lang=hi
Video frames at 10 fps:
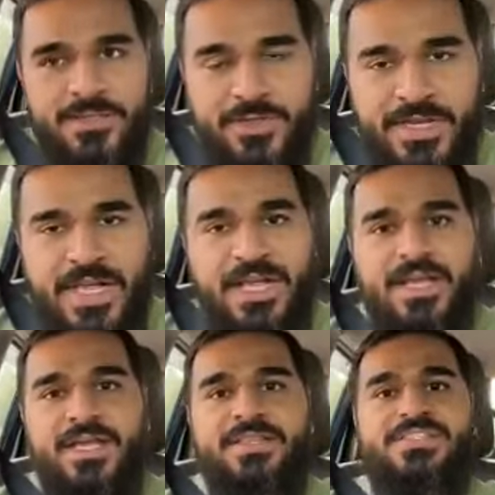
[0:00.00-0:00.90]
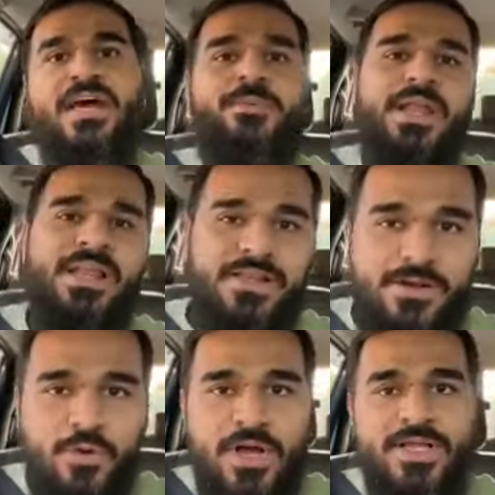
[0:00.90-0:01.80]
जो है ना इंतजार फैलाने
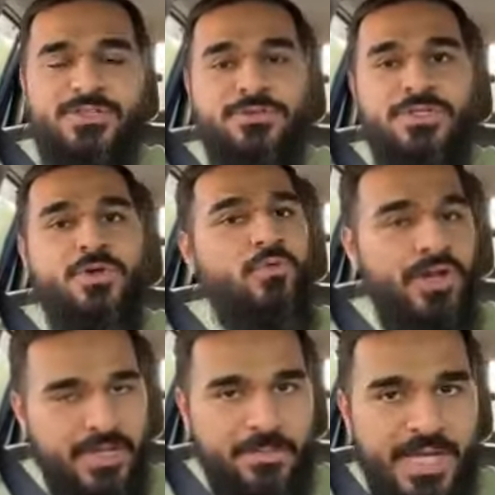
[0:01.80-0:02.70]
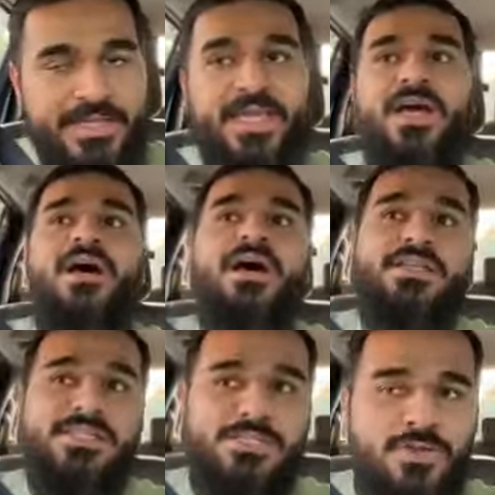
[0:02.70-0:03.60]
लोग आज गुजरे हो वो अलग बात है
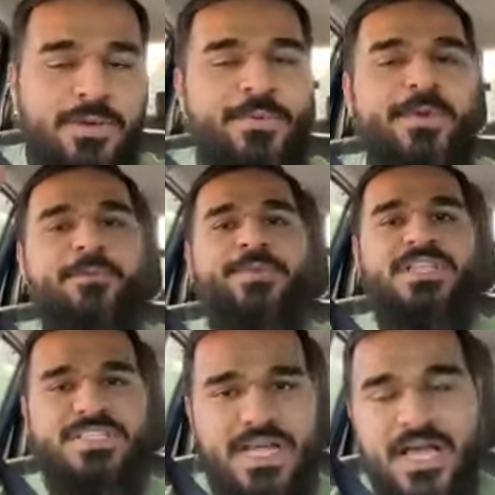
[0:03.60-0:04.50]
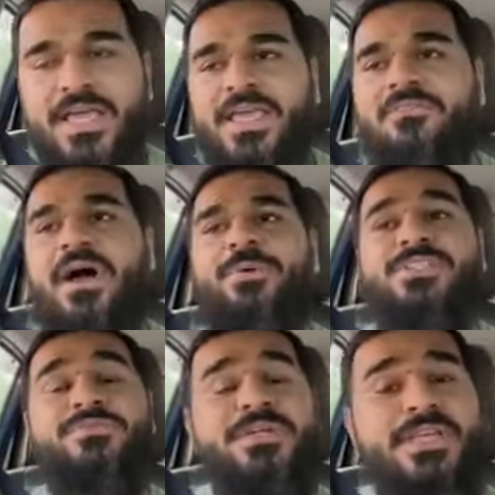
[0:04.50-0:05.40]
हसन स्क्वायर पर भी हमें पता चला कि वहां पर
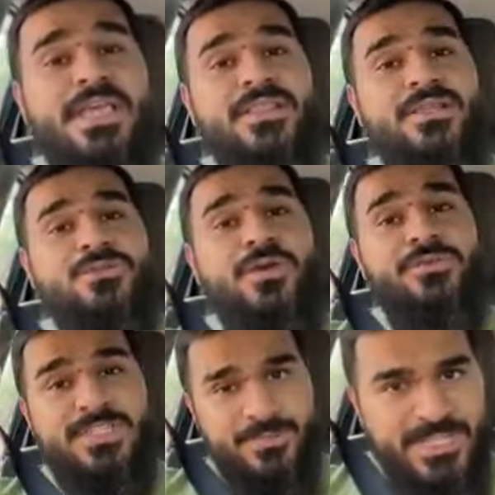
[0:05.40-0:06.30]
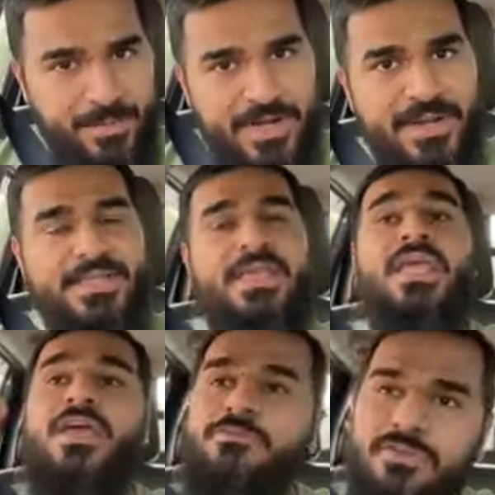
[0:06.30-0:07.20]
सब्सिडी के अंदर जो है वो सब्जियां मिल रही थी
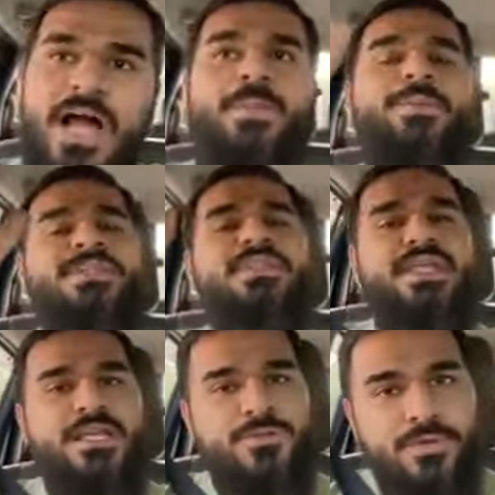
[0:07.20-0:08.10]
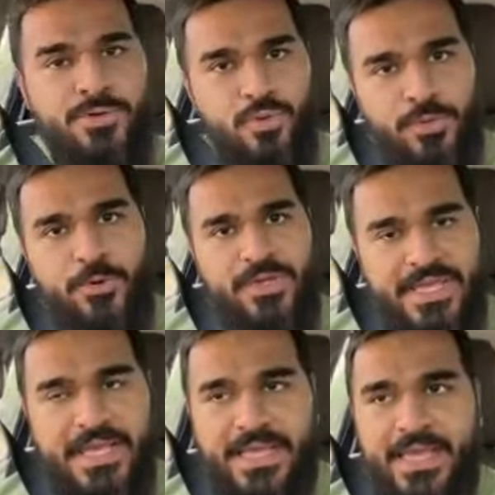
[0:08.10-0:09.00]
वहां पर भी इसी तरह जो है वो तोड़फोड़
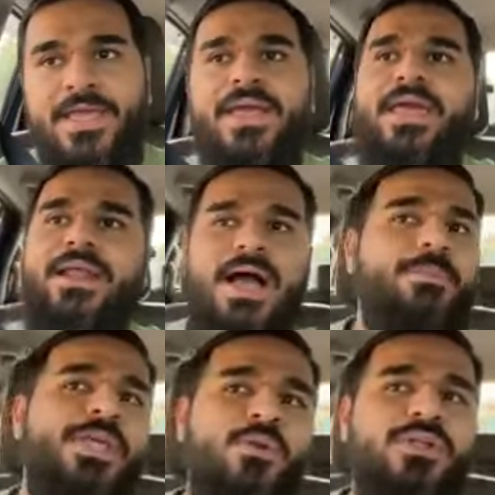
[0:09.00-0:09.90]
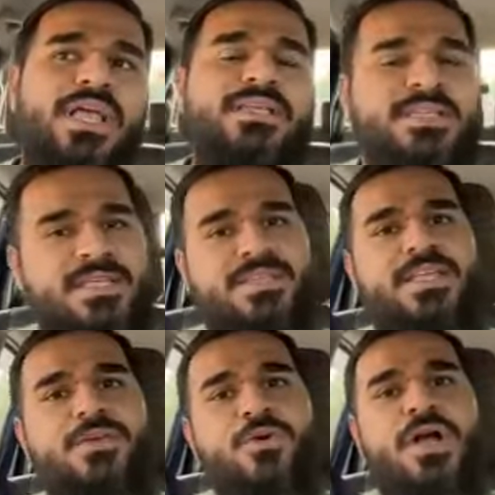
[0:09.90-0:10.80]
की गई है खैर काम नहीं रुकता ज्यादा से
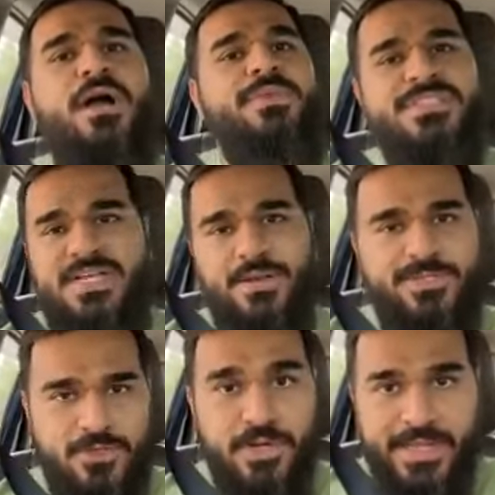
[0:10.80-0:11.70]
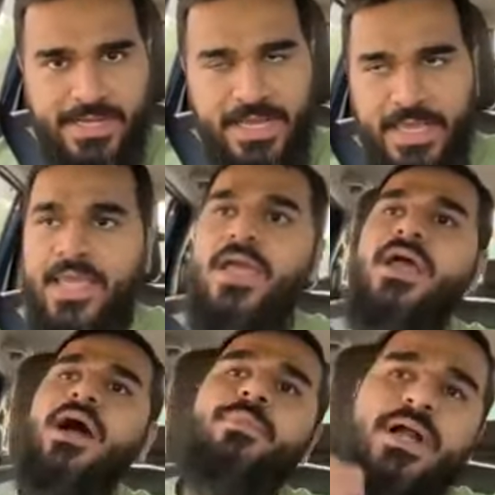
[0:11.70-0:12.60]
ज्यादा ये होगा हम इस जगह पर स्टॉल नहीं लगाएंगे
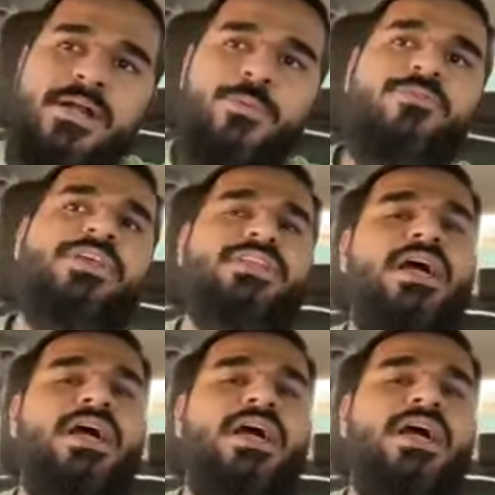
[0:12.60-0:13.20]
हम अंडर प्रिवलेज